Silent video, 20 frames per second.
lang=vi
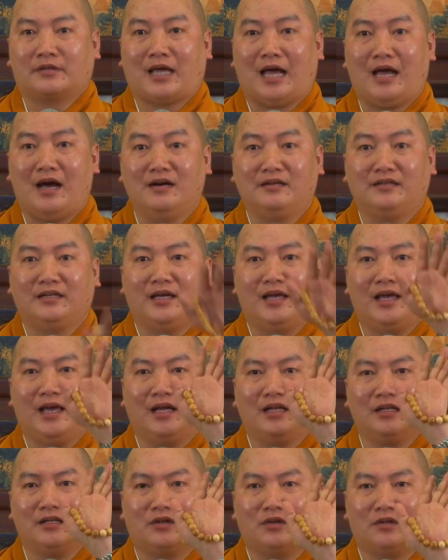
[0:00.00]
Cái ân
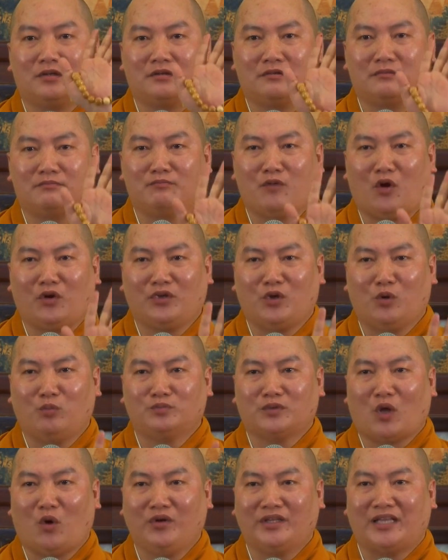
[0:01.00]
nghĩa nói
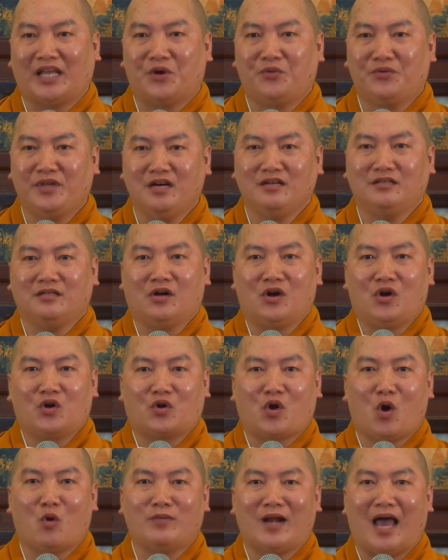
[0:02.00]
chung tối thiểu nhất
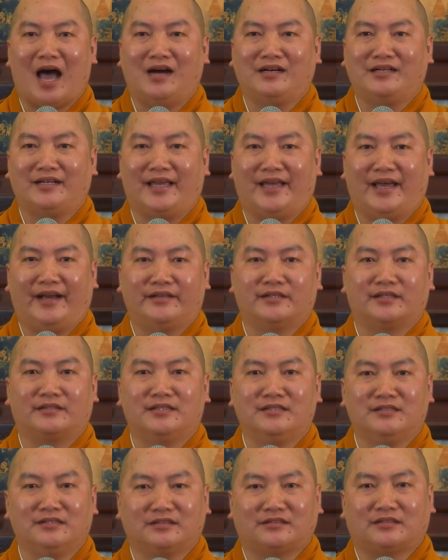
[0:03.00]
cũng là ân nghĩa được
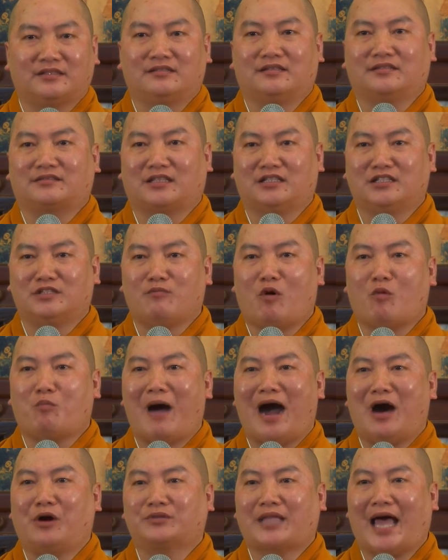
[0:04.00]
nương tựa từ một
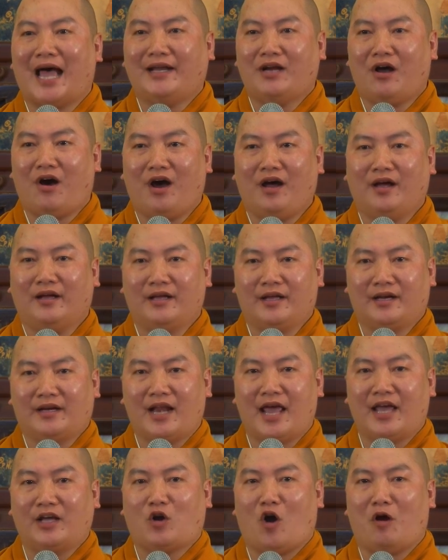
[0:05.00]
bào thai đó
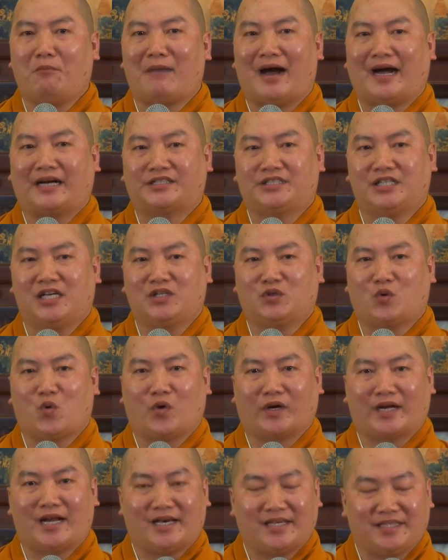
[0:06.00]
để có mặt trên
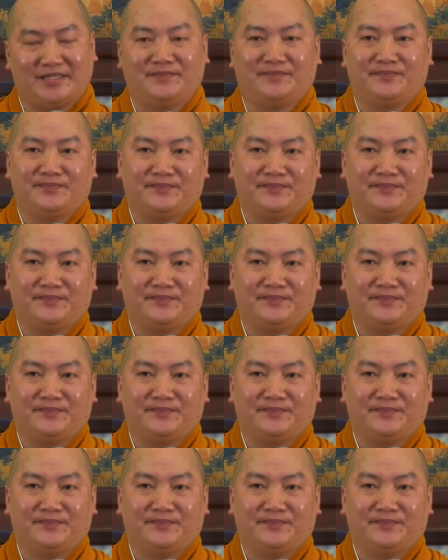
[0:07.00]
cuộc đời.